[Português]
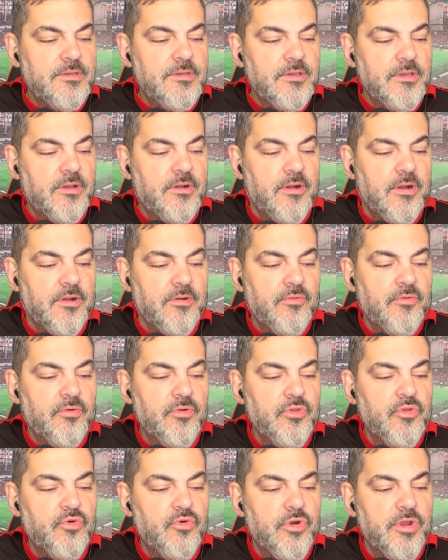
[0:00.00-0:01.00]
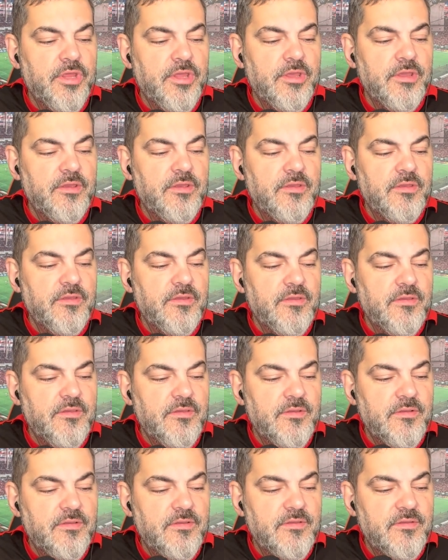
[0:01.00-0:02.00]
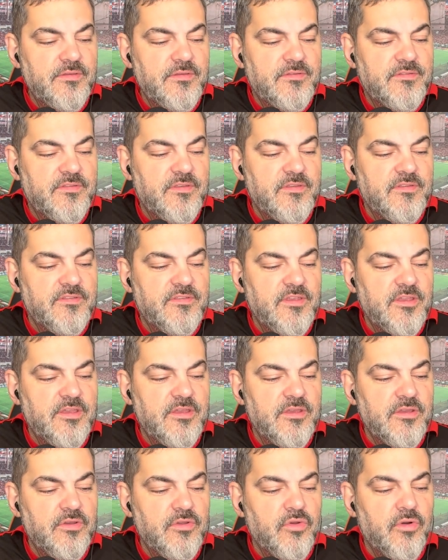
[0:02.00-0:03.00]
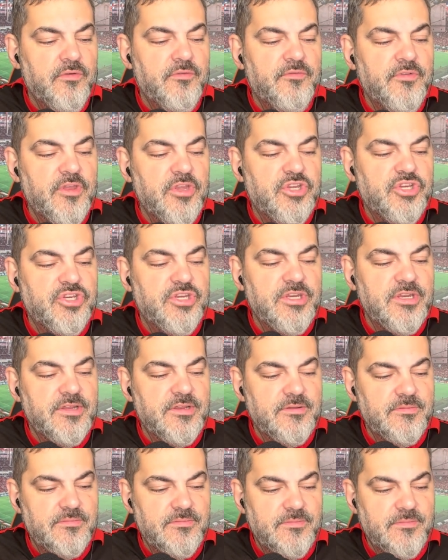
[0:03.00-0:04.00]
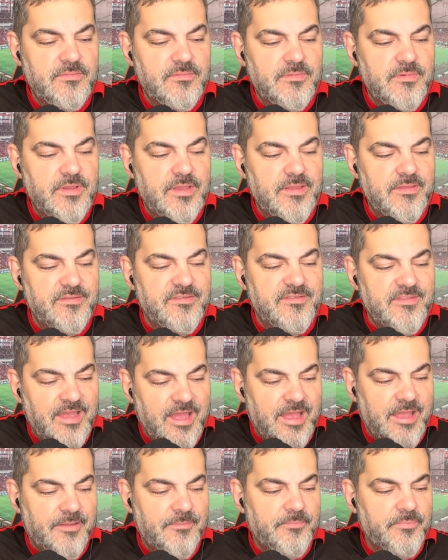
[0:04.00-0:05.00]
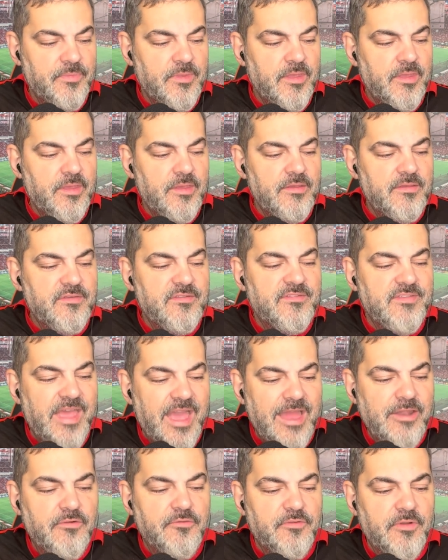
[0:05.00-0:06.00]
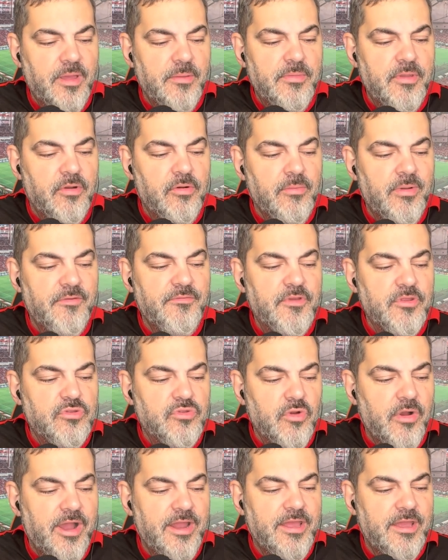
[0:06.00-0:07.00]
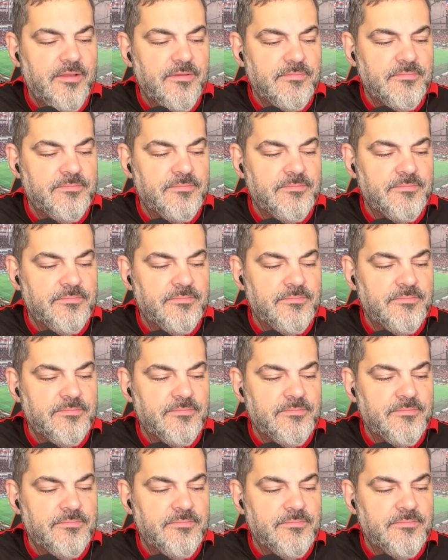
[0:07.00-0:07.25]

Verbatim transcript: Ó, o Yuri Sizirovic Zá. Sério, Flamengo, uma vitória